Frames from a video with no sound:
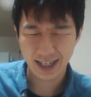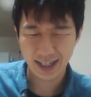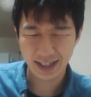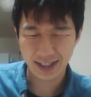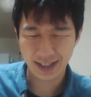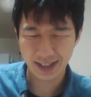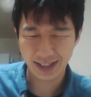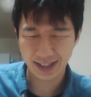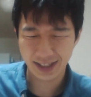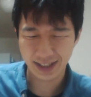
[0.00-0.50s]

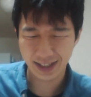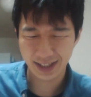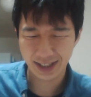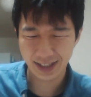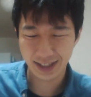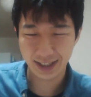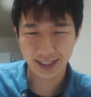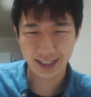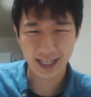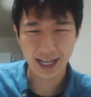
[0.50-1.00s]

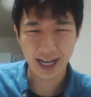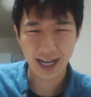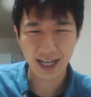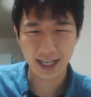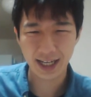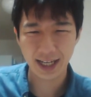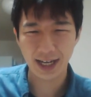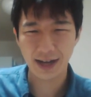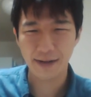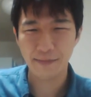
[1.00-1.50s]
うーん、時
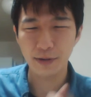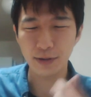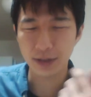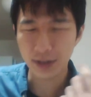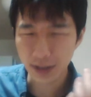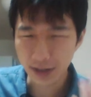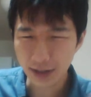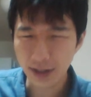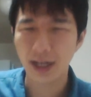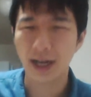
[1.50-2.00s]
間がもう
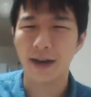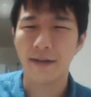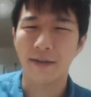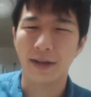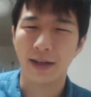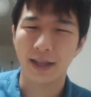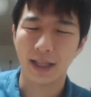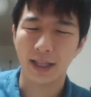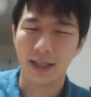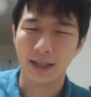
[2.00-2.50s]
ちょっとあれ
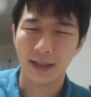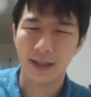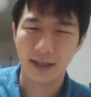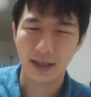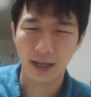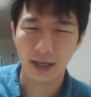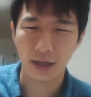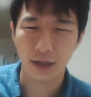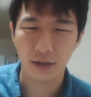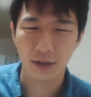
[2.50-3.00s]
ばっ
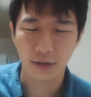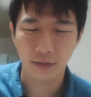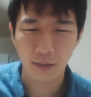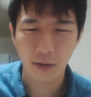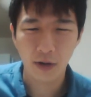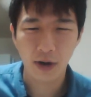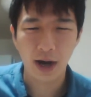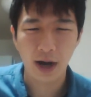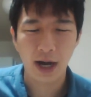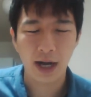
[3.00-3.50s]
ていうの
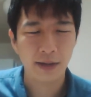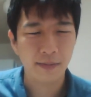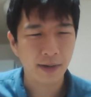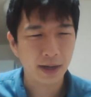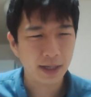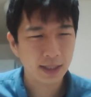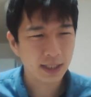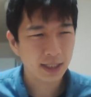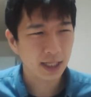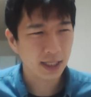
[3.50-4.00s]
もあり
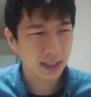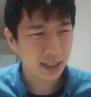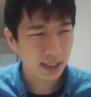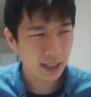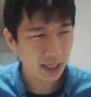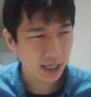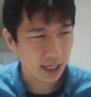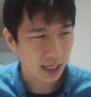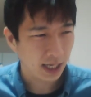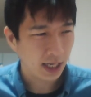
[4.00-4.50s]
ました
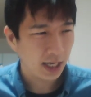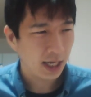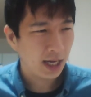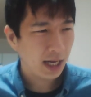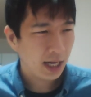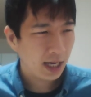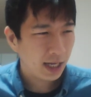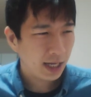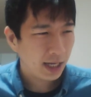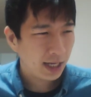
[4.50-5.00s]
し、
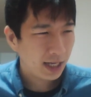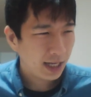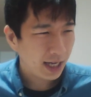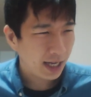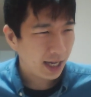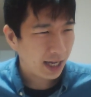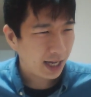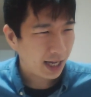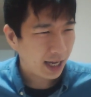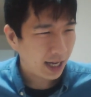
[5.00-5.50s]

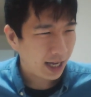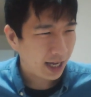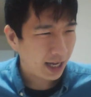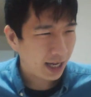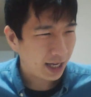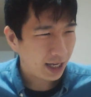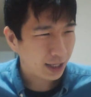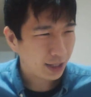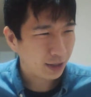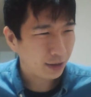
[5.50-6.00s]

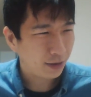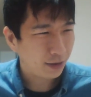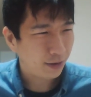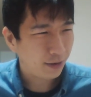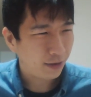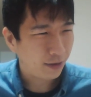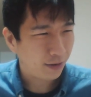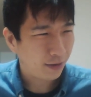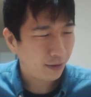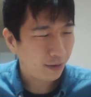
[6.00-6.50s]
えー、っ
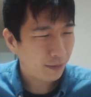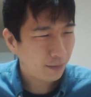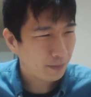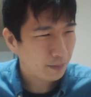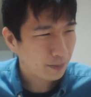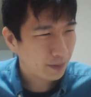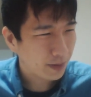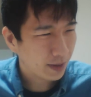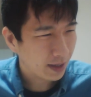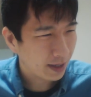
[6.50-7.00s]
と、
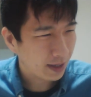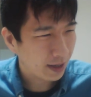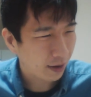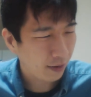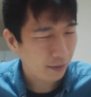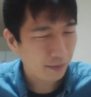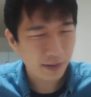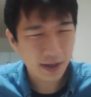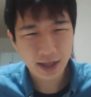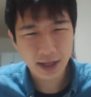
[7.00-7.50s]

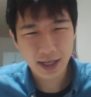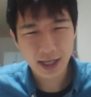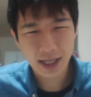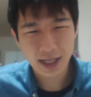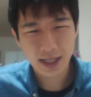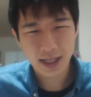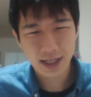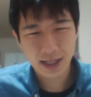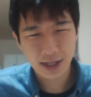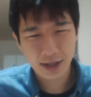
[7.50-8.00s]
読み、
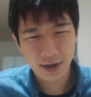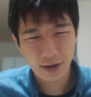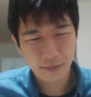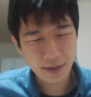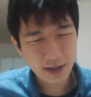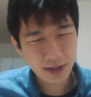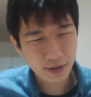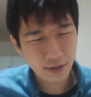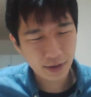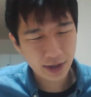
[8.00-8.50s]
読
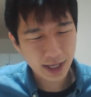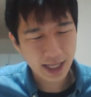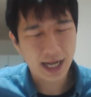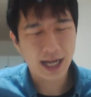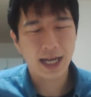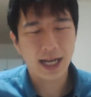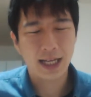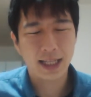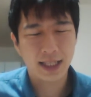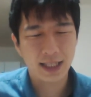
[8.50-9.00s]
み取れ
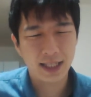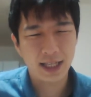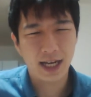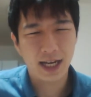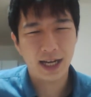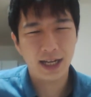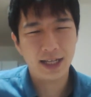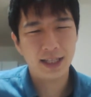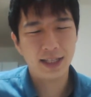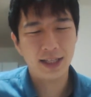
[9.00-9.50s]
なかっ
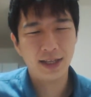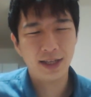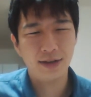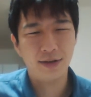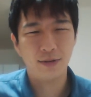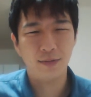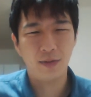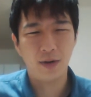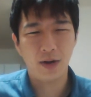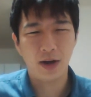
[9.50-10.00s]
た。ってい
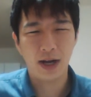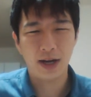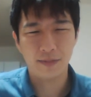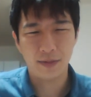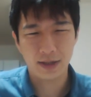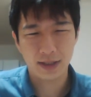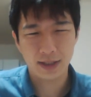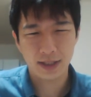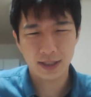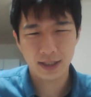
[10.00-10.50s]
うのもあり
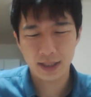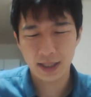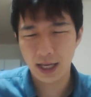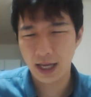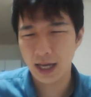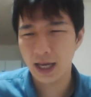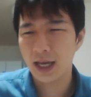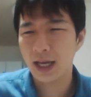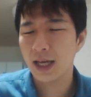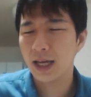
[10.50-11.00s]
ます
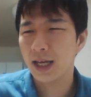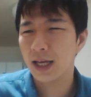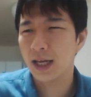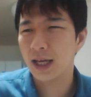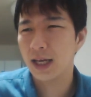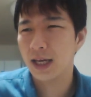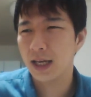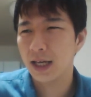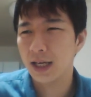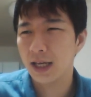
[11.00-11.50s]

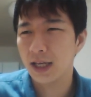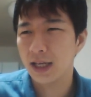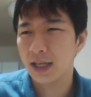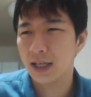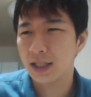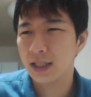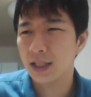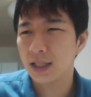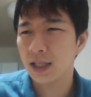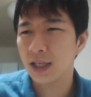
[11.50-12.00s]
で
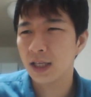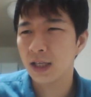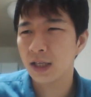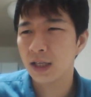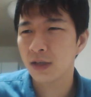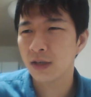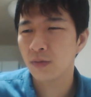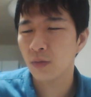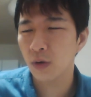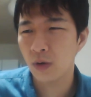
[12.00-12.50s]

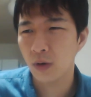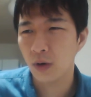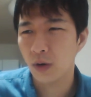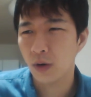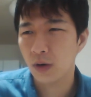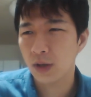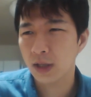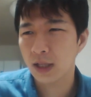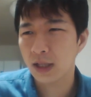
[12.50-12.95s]
リスニングも